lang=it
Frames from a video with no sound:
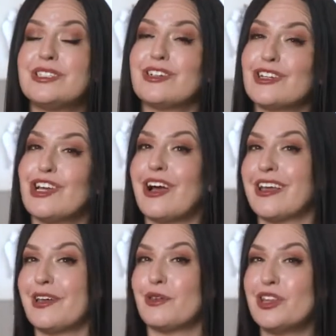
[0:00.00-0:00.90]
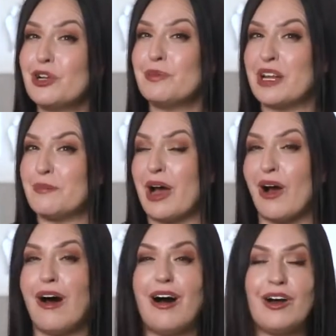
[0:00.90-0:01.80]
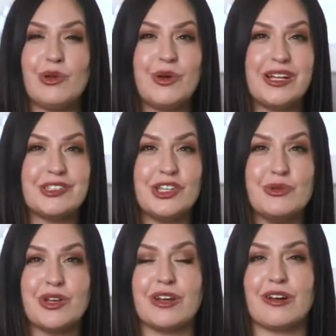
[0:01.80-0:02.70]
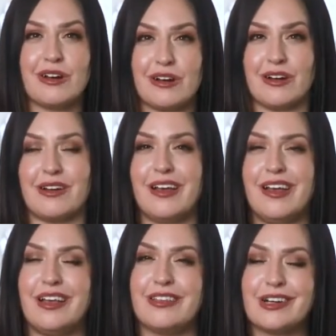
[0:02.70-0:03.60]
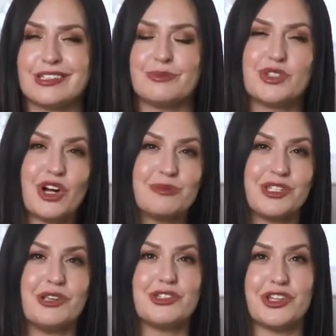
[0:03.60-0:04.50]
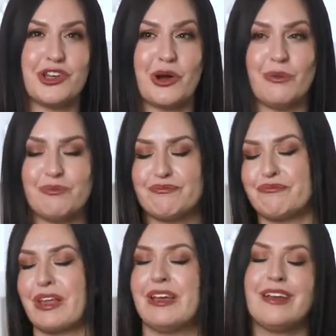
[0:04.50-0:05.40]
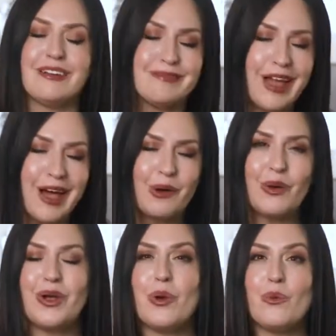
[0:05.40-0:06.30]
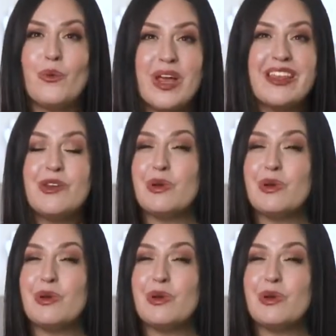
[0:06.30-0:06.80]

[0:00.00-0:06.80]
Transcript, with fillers: Quindi prima di cominciare a parlare un po' più approfonditamente dei modi di guadagnare, ecco alcuni termini che dovete conoscere.